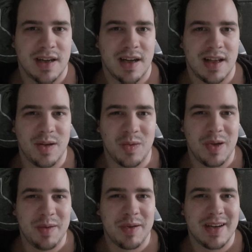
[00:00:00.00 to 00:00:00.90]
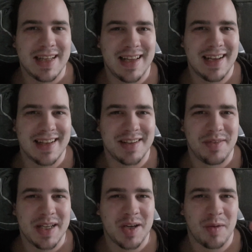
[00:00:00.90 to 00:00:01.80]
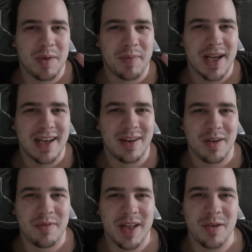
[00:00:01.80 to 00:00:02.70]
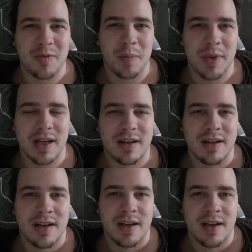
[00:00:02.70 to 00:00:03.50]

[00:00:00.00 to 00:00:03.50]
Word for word: Hallo liebe Leute, herzlich willkommen bei einem neuen Video von mir.